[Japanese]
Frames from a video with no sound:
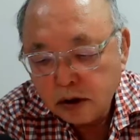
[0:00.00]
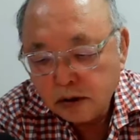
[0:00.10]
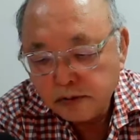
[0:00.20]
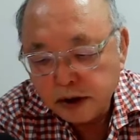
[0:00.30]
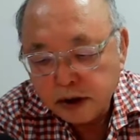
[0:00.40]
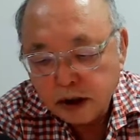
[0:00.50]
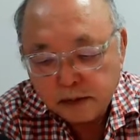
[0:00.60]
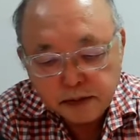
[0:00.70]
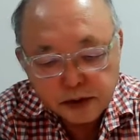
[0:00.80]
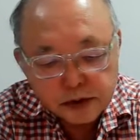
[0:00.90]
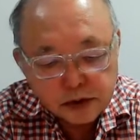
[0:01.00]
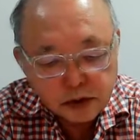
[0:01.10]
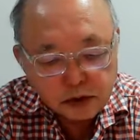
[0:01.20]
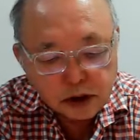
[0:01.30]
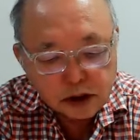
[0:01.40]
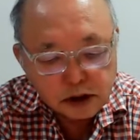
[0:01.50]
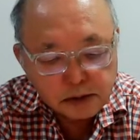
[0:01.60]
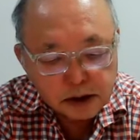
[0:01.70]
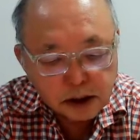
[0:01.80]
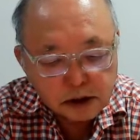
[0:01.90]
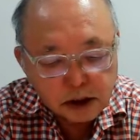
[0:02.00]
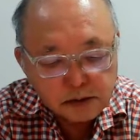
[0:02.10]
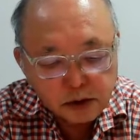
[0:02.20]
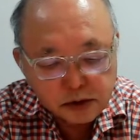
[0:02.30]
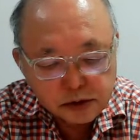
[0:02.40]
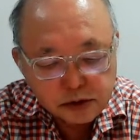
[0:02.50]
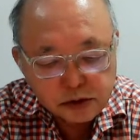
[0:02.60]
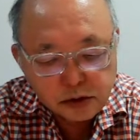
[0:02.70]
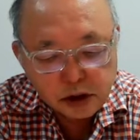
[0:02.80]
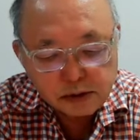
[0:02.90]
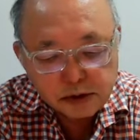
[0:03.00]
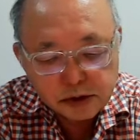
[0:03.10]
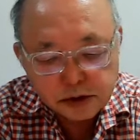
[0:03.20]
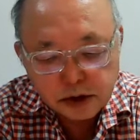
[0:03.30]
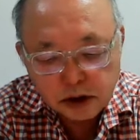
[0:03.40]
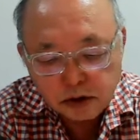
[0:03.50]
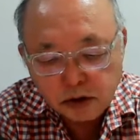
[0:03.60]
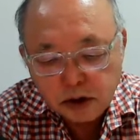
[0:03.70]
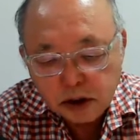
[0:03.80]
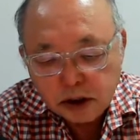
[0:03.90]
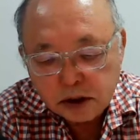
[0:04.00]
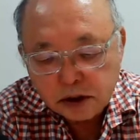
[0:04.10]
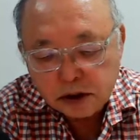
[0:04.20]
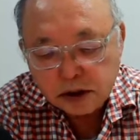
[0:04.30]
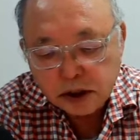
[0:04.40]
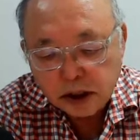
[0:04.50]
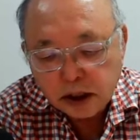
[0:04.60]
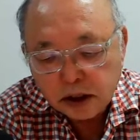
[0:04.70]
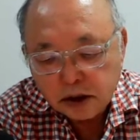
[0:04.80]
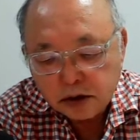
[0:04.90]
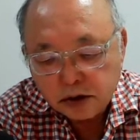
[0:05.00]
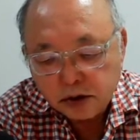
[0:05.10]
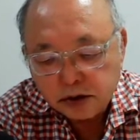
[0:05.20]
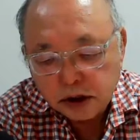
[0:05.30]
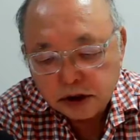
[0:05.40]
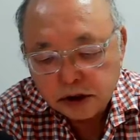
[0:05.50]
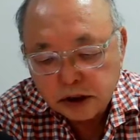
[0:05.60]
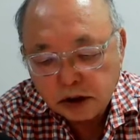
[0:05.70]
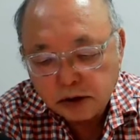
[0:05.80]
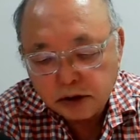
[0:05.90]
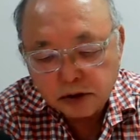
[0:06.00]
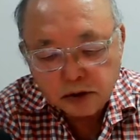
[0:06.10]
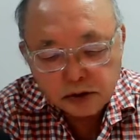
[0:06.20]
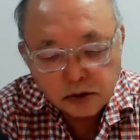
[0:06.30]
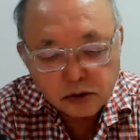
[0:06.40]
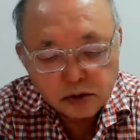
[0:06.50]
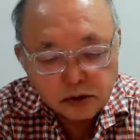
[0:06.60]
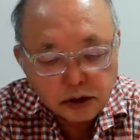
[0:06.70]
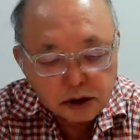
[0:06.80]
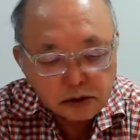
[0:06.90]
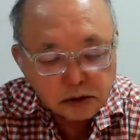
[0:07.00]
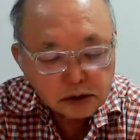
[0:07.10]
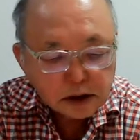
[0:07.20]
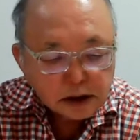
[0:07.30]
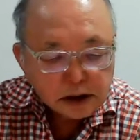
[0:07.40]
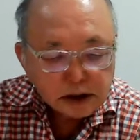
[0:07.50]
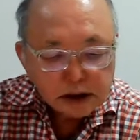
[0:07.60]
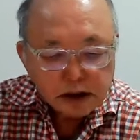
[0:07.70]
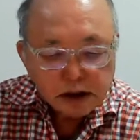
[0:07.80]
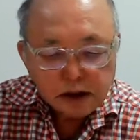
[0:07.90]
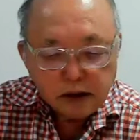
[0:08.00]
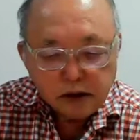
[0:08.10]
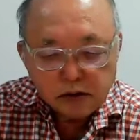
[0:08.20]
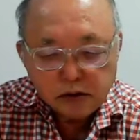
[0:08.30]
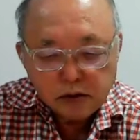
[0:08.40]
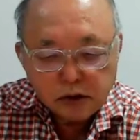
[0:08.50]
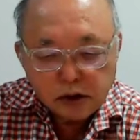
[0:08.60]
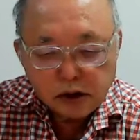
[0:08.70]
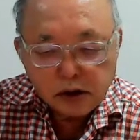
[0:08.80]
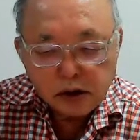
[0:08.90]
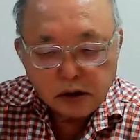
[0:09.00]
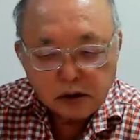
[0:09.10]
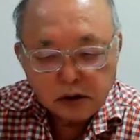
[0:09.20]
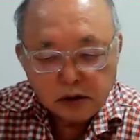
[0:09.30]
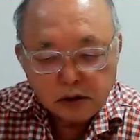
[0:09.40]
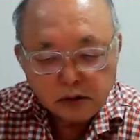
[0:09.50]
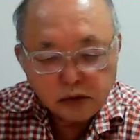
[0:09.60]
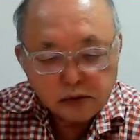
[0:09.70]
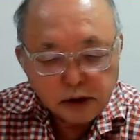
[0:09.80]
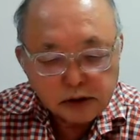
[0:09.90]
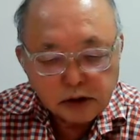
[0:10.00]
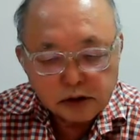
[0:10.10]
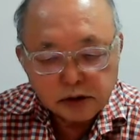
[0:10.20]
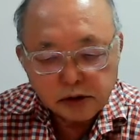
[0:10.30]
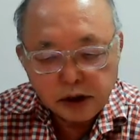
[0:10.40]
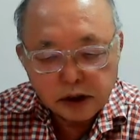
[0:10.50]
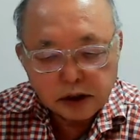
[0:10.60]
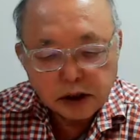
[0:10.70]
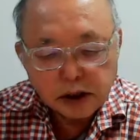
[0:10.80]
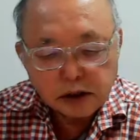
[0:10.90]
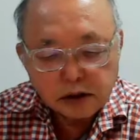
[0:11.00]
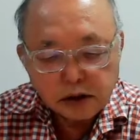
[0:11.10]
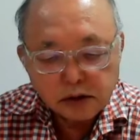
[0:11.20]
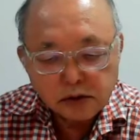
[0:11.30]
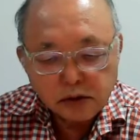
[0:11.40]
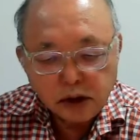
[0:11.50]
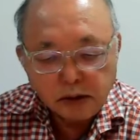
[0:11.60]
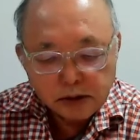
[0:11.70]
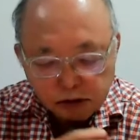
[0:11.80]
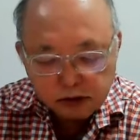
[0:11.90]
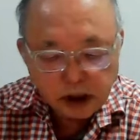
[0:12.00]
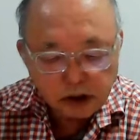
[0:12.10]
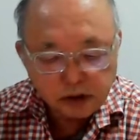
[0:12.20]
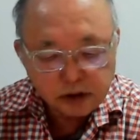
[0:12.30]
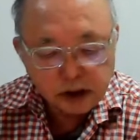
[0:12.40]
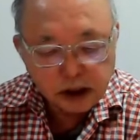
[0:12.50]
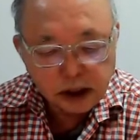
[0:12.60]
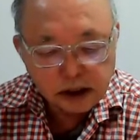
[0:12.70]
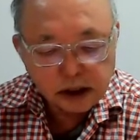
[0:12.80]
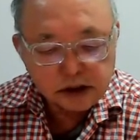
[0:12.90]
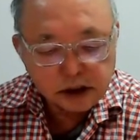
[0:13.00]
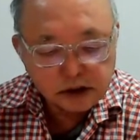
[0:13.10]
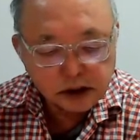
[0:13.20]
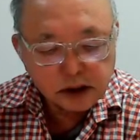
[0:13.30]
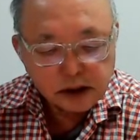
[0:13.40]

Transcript: ピックアップポイント例えば宅配ボックスドライブスルーなどにて消費者自身が受け取ることこれはあのえっとなんだっけなウォールマートがそれをやってあのアマゾンに対抗した話ですね